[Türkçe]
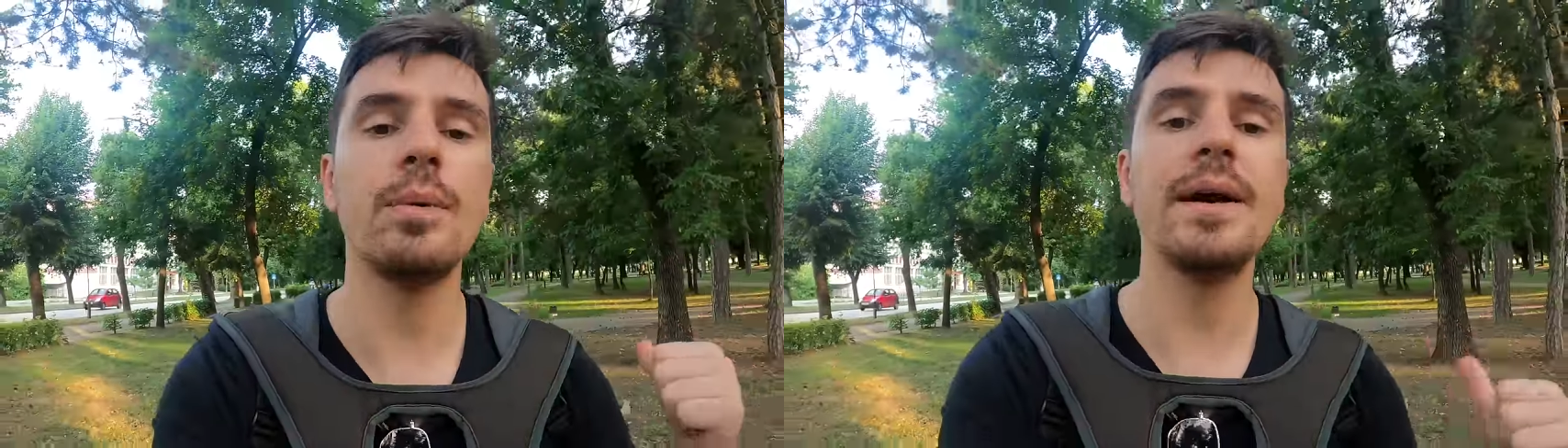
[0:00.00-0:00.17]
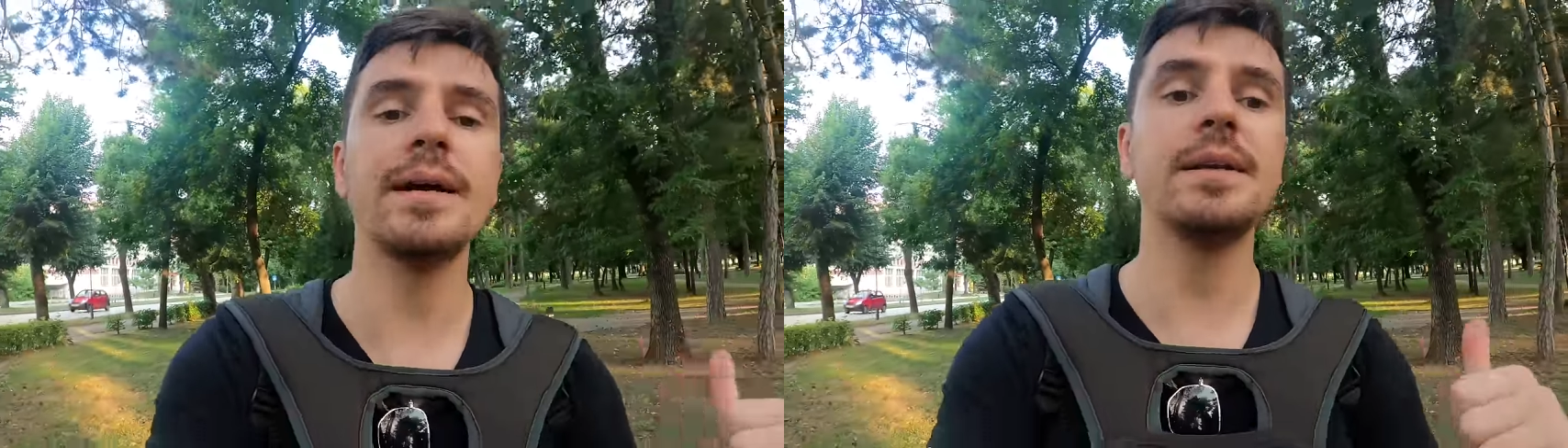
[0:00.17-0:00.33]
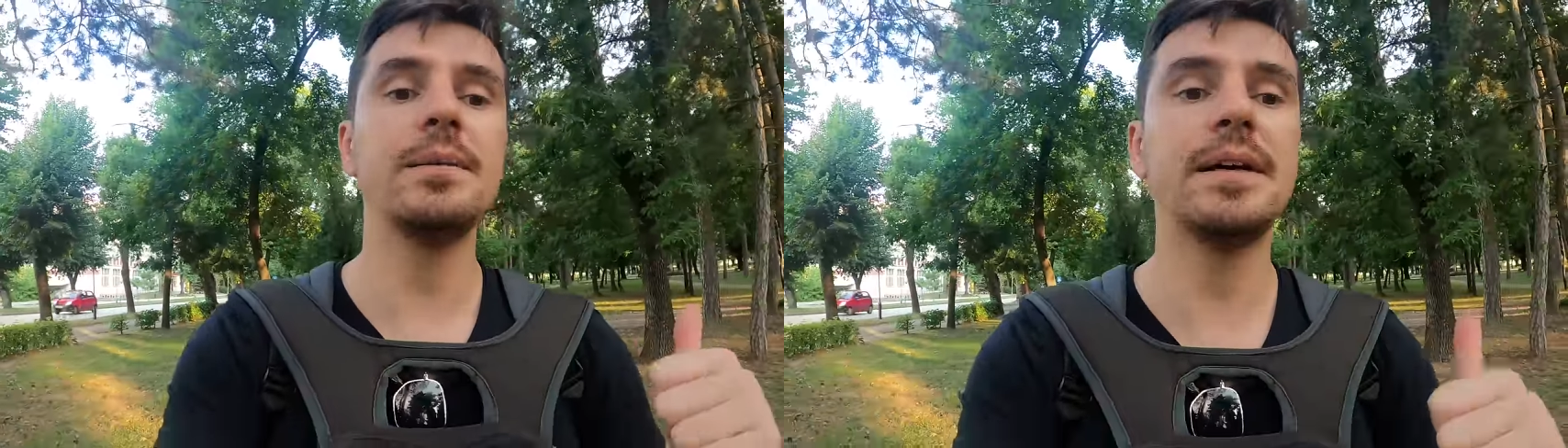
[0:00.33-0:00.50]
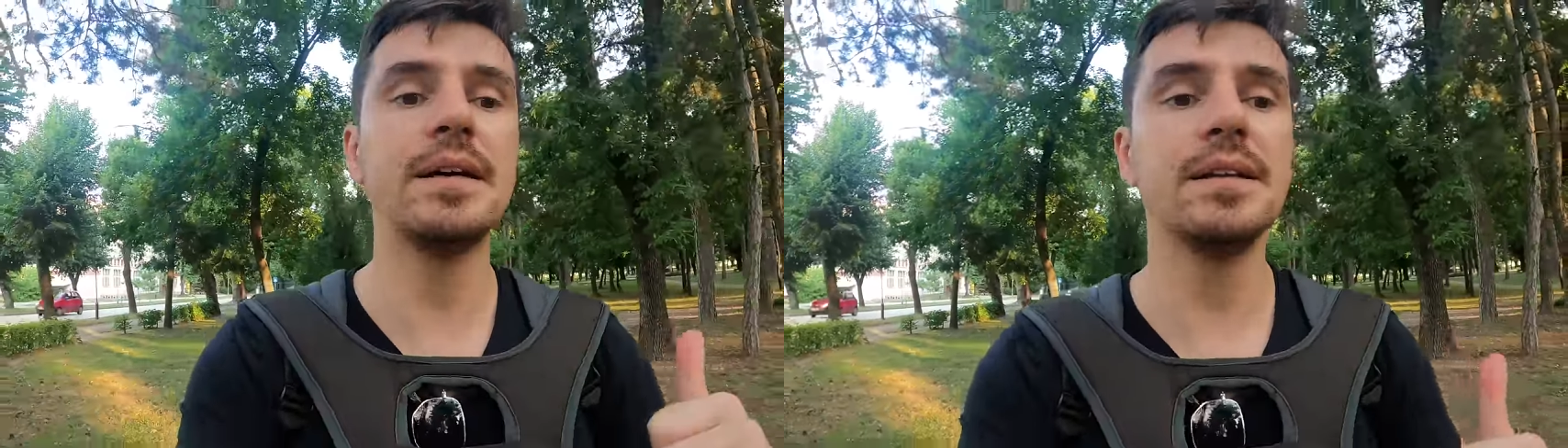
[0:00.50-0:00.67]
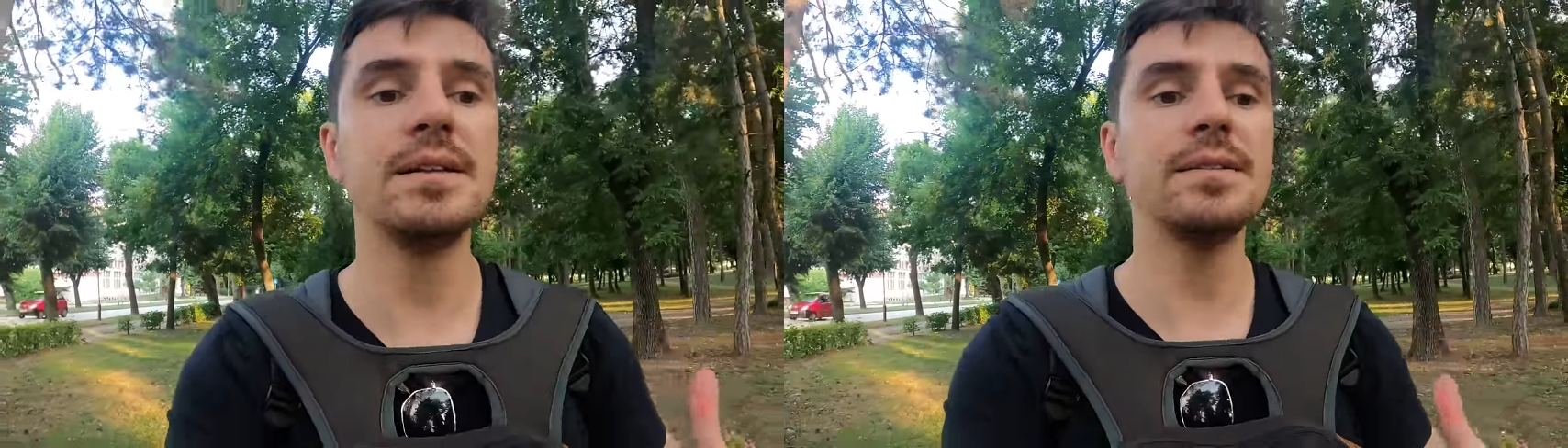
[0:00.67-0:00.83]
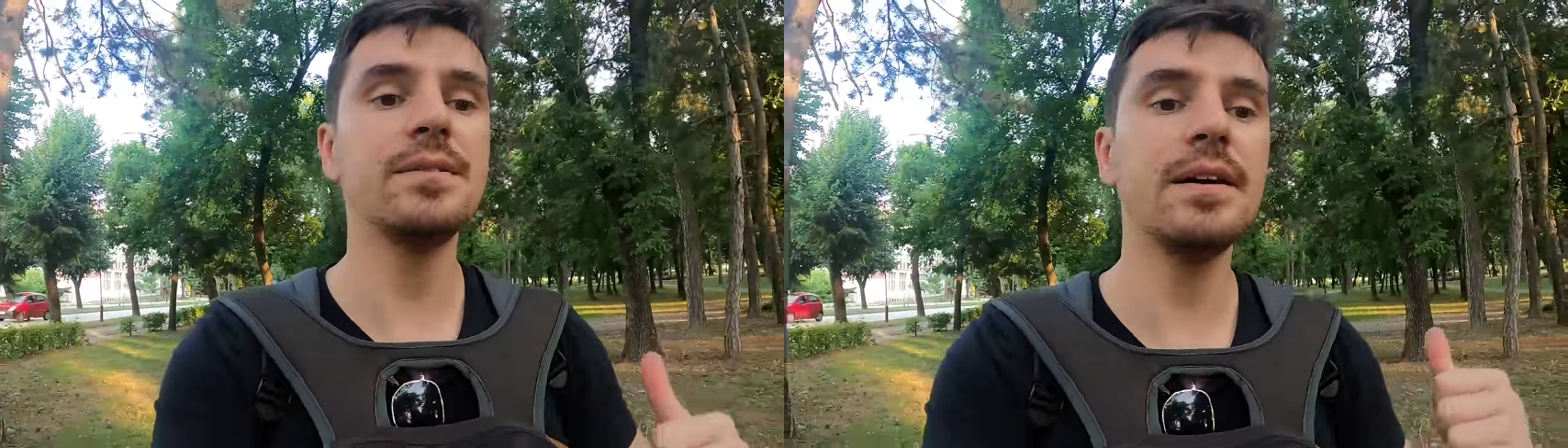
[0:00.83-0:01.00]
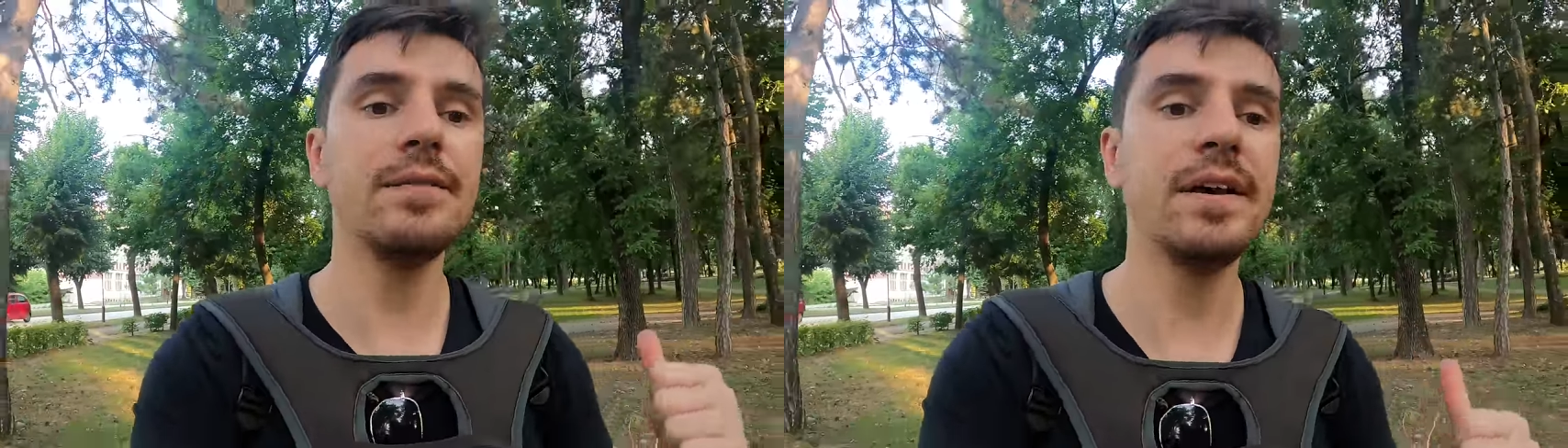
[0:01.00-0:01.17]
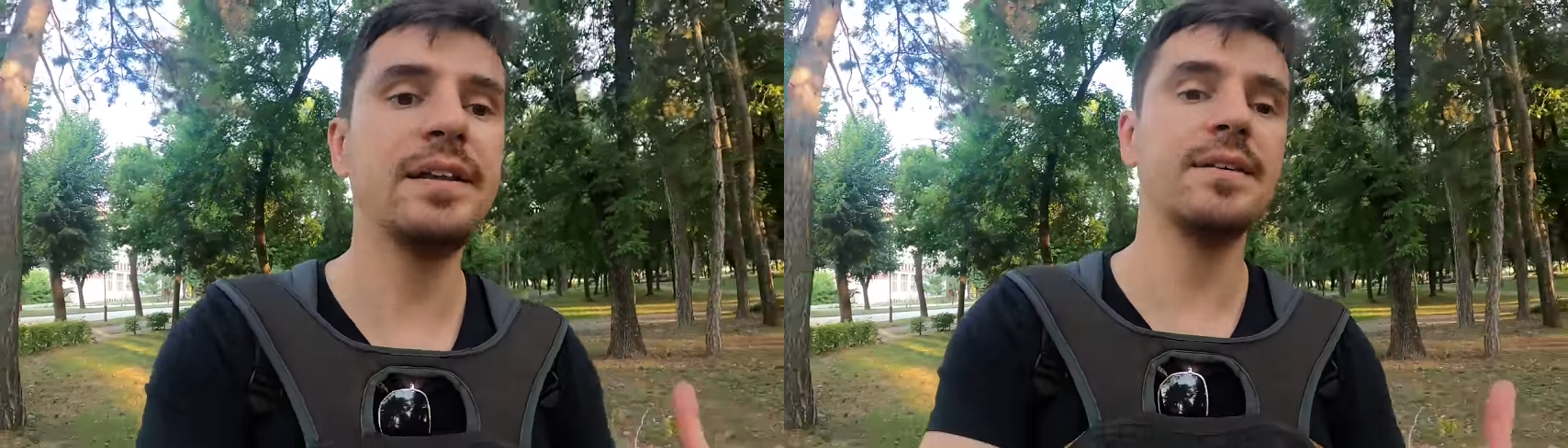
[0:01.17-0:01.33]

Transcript: Bayağı da bir kalıntı var ve